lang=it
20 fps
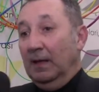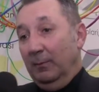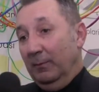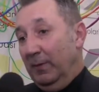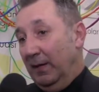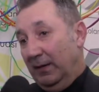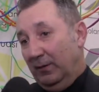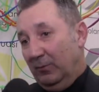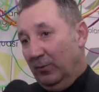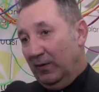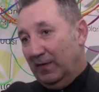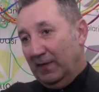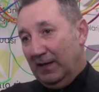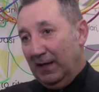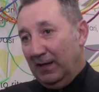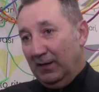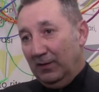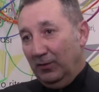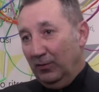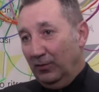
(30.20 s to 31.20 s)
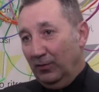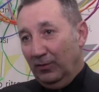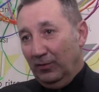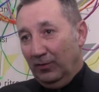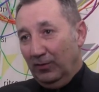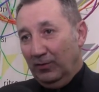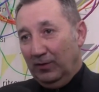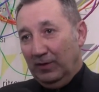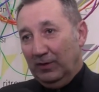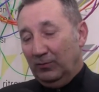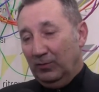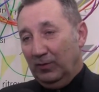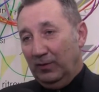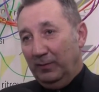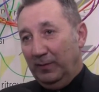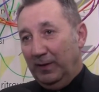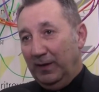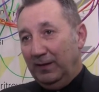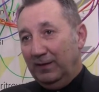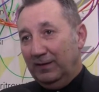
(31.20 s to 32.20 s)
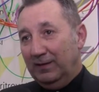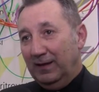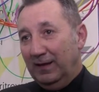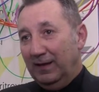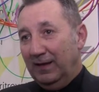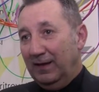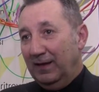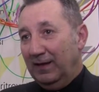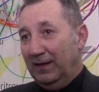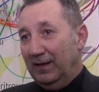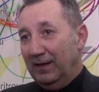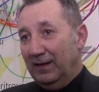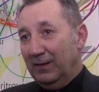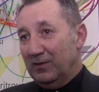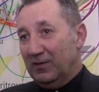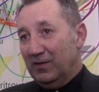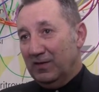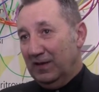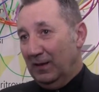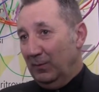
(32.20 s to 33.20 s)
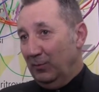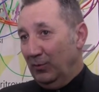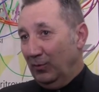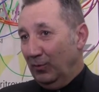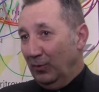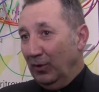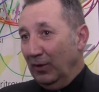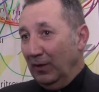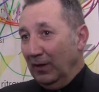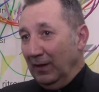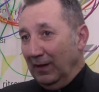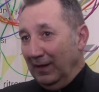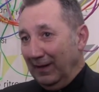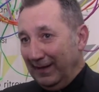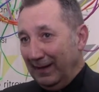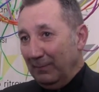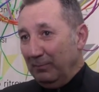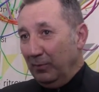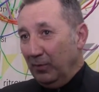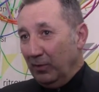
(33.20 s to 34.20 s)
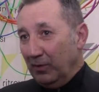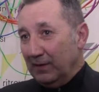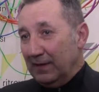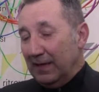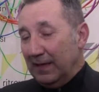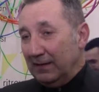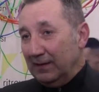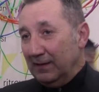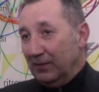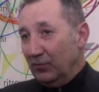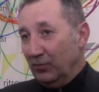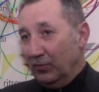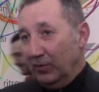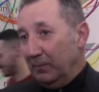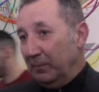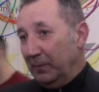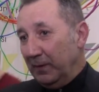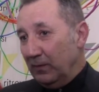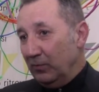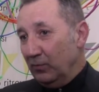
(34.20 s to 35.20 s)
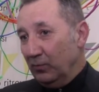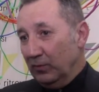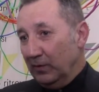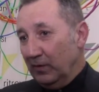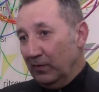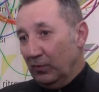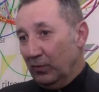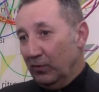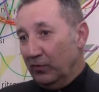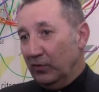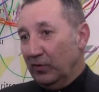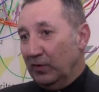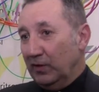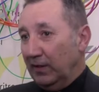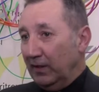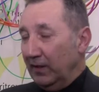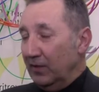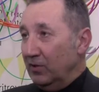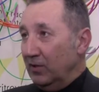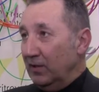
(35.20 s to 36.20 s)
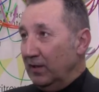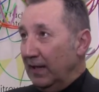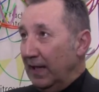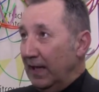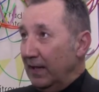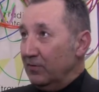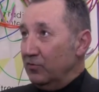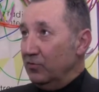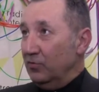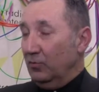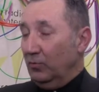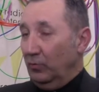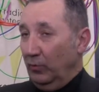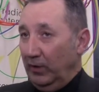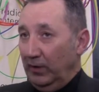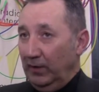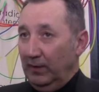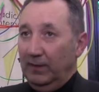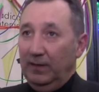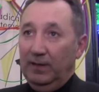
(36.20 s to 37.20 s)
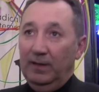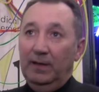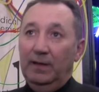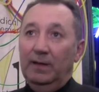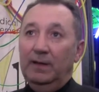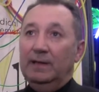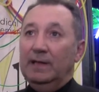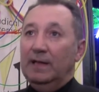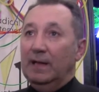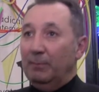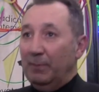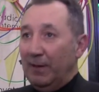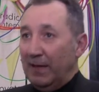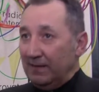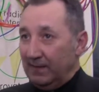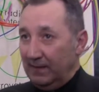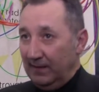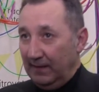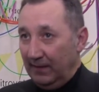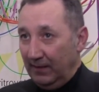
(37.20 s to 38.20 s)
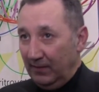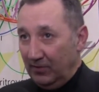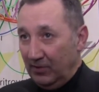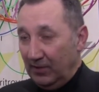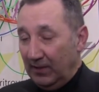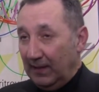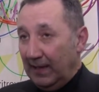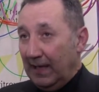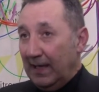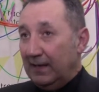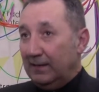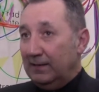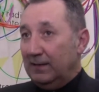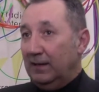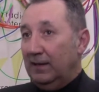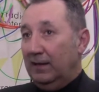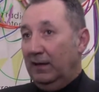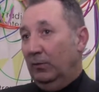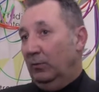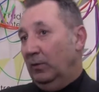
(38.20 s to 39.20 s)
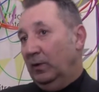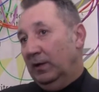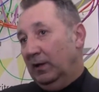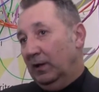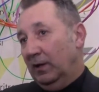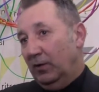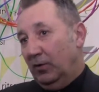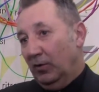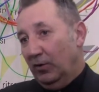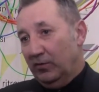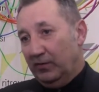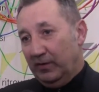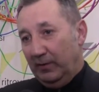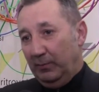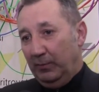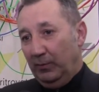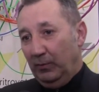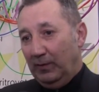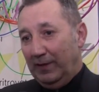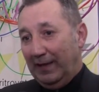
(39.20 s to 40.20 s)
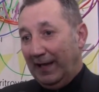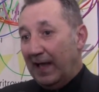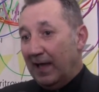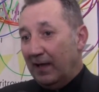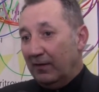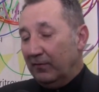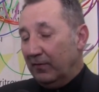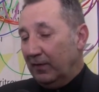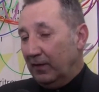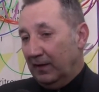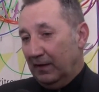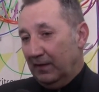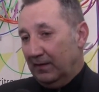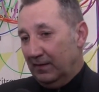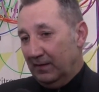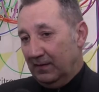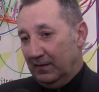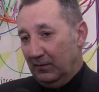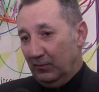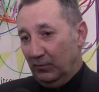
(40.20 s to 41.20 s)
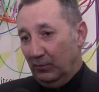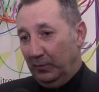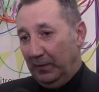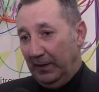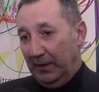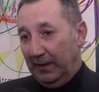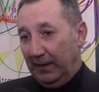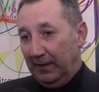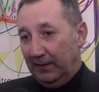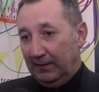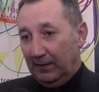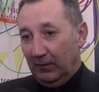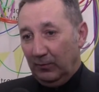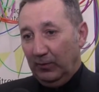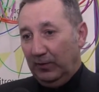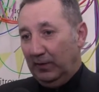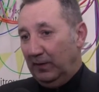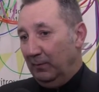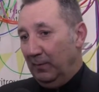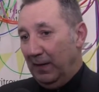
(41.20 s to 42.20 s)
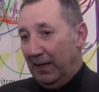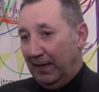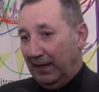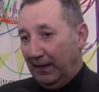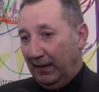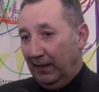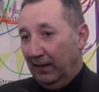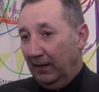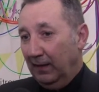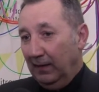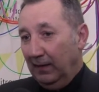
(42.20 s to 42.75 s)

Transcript: Beh, quest'anno naturalmente ci siamo rapportati sempre sul discorso del riciclaggio, quindi della plastica riciclata, che è una delle cose più gravi che esiste sul pianeta, quindi i mari